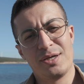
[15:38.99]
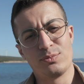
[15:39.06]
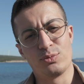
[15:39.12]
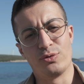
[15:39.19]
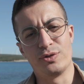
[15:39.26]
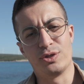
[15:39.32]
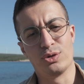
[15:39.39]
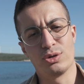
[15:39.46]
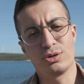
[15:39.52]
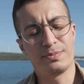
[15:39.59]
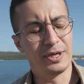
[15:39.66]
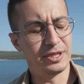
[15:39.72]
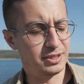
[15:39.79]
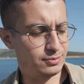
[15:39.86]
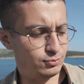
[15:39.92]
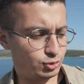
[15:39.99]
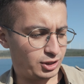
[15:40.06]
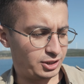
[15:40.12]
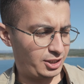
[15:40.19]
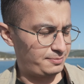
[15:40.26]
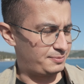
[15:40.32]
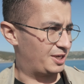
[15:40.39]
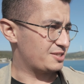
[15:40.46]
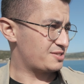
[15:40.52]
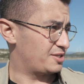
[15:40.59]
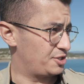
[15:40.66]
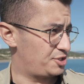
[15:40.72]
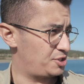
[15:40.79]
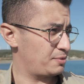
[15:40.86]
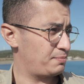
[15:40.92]
bu videoluk benden bu kadar. Biraz
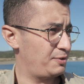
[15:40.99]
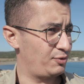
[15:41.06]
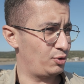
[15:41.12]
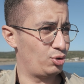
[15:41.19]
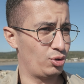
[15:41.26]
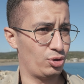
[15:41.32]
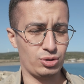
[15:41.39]
karışık bir video